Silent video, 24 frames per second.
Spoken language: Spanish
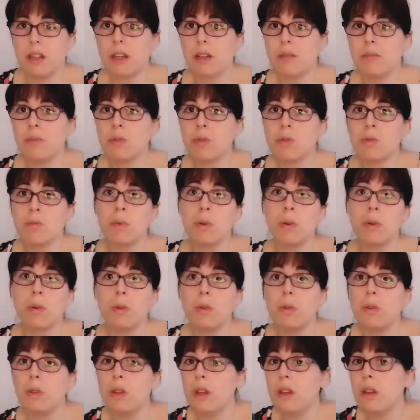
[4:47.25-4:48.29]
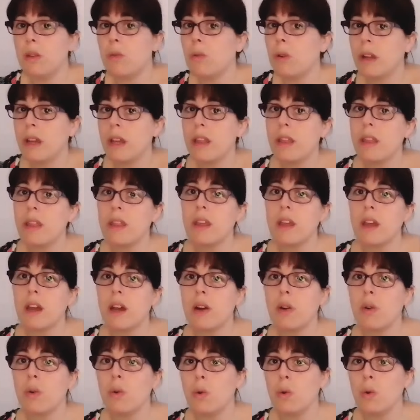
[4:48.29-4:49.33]
digamos, un poco de
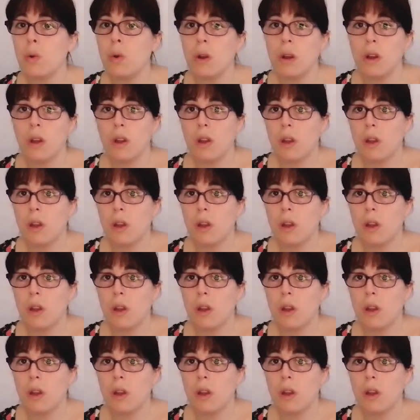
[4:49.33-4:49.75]
urgencia o